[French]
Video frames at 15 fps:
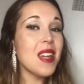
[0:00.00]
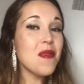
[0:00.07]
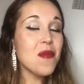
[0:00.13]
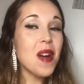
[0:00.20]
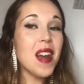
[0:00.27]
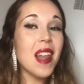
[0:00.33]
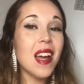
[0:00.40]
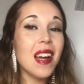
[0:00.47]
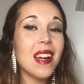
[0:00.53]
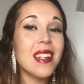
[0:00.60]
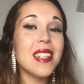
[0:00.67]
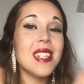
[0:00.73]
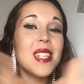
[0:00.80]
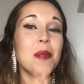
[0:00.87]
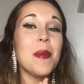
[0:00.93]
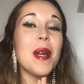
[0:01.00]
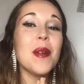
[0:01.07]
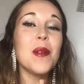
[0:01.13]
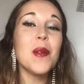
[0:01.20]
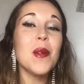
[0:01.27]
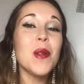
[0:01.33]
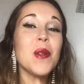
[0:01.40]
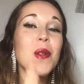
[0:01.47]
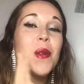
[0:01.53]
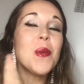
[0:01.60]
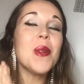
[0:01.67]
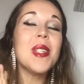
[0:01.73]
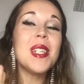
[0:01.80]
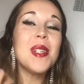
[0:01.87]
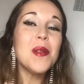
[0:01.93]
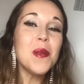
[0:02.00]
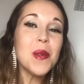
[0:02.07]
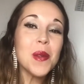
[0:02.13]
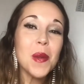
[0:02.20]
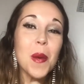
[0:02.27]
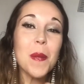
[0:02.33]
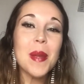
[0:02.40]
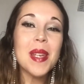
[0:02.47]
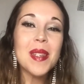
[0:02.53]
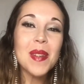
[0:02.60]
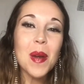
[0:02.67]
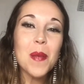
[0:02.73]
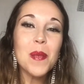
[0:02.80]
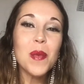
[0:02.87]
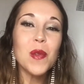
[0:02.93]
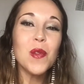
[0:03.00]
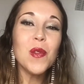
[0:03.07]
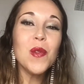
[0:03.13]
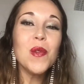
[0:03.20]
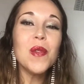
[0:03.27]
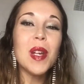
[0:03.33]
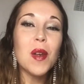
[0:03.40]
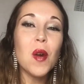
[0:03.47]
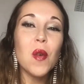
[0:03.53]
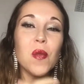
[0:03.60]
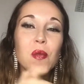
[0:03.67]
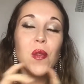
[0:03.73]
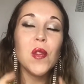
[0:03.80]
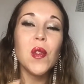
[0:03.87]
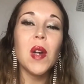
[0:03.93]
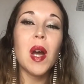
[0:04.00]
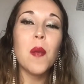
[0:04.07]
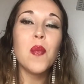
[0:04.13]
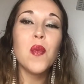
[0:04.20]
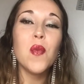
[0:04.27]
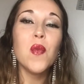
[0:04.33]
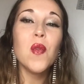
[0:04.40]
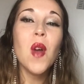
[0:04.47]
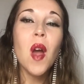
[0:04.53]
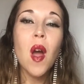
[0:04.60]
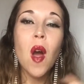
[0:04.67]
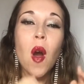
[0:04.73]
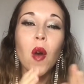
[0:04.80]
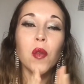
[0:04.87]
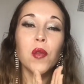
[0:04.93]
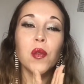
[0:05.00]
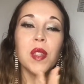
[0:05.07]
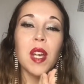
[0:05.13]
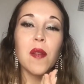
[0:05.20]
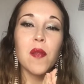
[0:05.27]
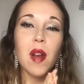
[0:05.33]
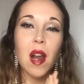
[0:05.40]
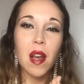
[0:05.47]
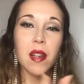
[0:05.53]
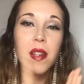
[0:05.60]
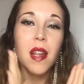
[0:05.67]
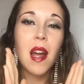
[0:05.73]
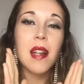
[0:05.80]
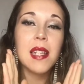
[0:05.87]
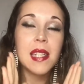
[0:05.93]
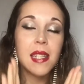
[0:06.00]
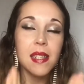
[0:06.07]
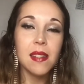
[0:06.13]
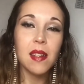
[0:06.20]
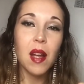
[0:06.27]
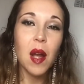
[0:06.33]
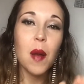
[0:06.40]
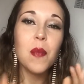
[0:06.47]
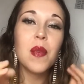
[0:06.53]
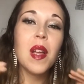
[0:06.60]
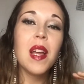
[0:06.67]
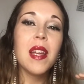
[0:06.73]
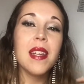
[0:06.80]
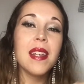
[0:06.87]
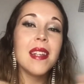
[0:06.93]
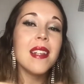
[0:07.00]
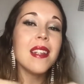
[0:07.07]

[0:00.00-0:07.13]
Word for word: Voilà, j'espère que ce petit look make-up du nouvel an vous aura plu. En tout cas, voilà, il est assez simple, il est